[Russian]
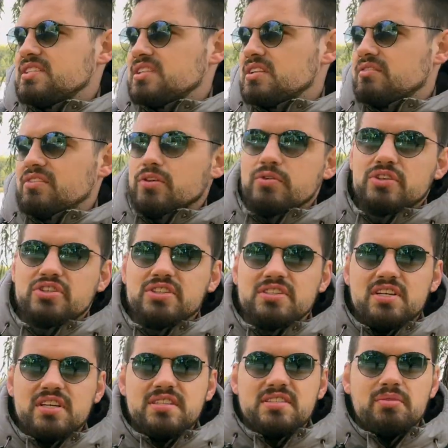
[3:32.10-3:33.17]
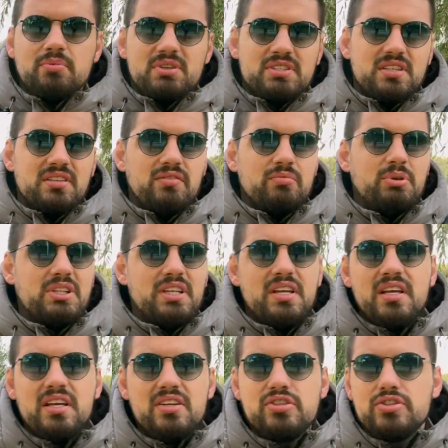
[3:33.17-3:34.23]
где-то в районе 60%
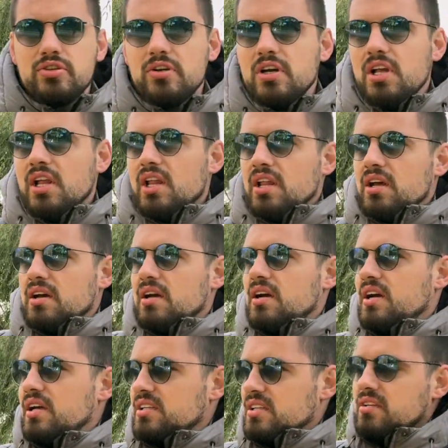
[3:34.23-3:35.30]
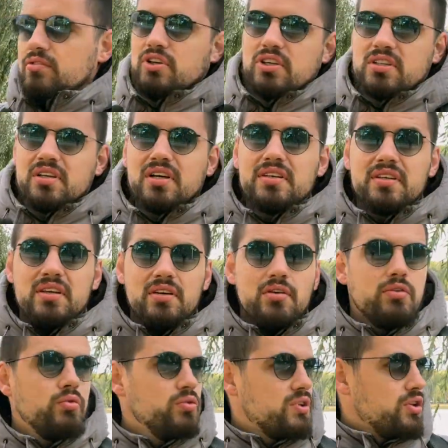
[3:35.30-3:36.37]
батареи еще. Э, это довольно-таки
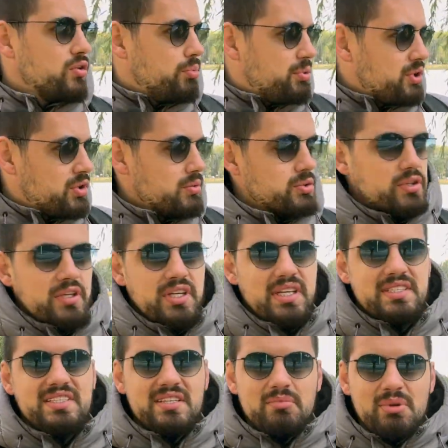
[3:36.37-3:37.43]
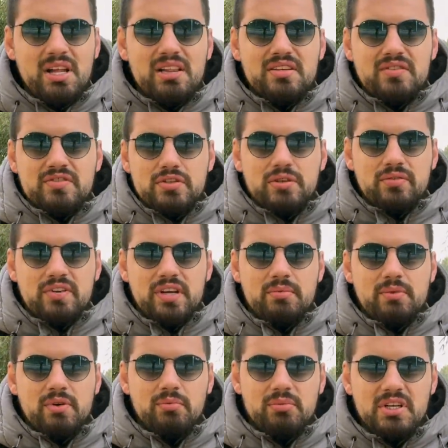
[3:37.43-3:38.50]
круто. Но ну, при том, что я снимал не все
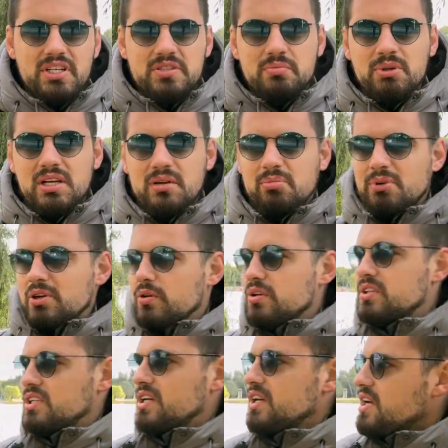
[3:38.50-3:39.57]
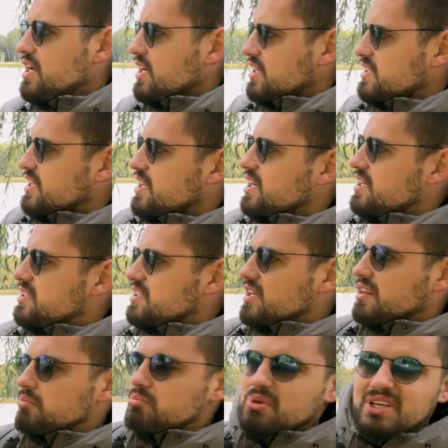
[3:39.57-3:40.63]
время. У меня же были полеты, где я
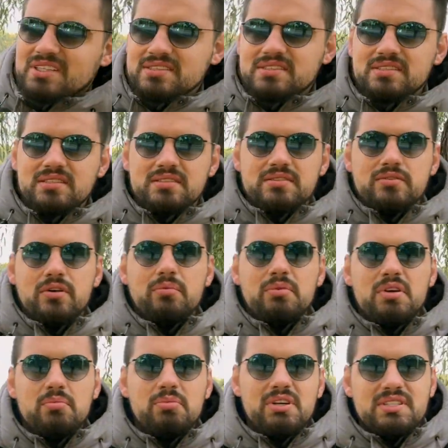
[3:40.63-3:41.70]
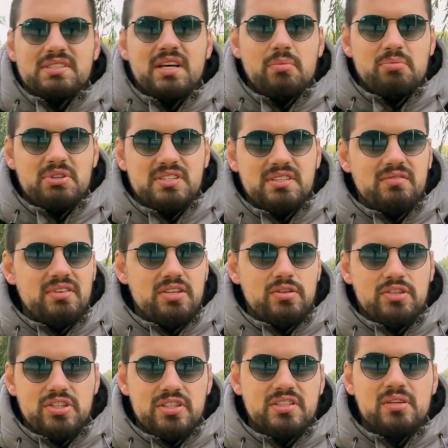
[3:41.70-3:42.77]
летел без съемки, без записи видео.
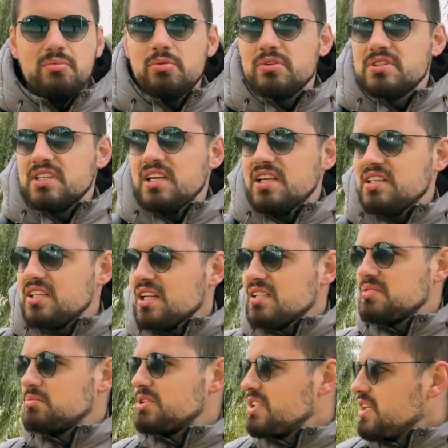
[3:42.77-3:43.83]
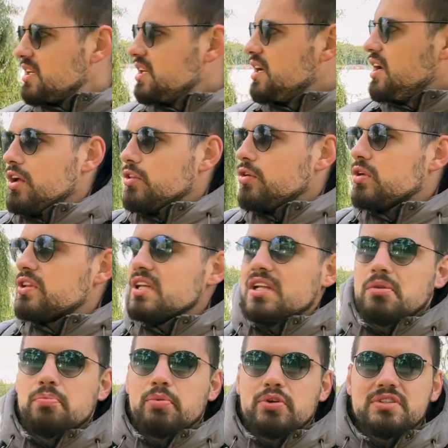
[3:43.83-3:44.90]
Чисто просто я летал, смотрел. Но он
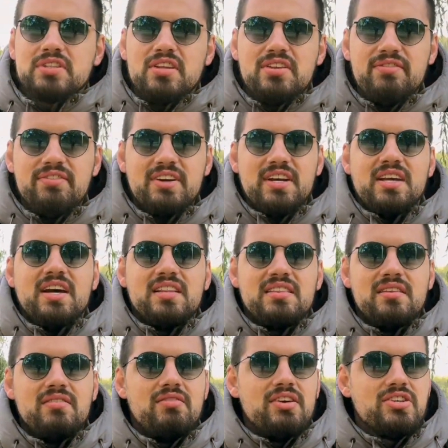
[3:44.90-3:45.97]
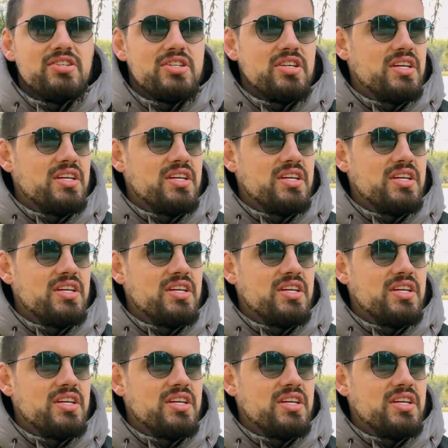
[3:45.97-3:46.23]
делает просто невероятные вещи.